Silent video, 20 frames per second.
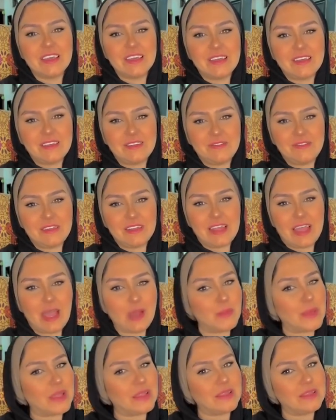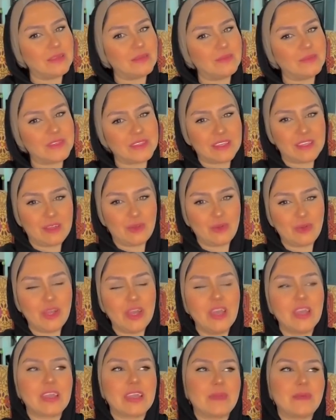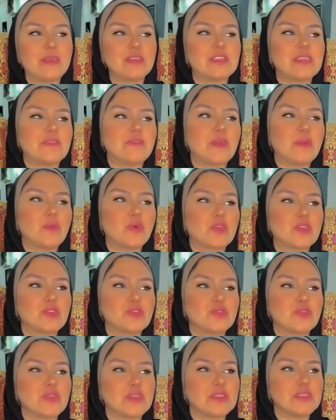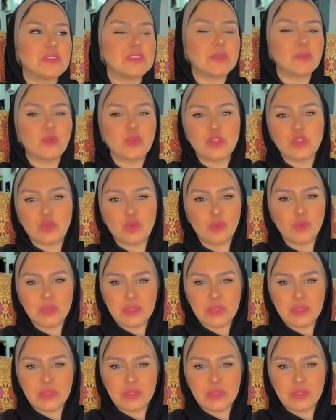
آه، في العمل بتاعه كمان شايفه برج الثور ان انت ممكن تكون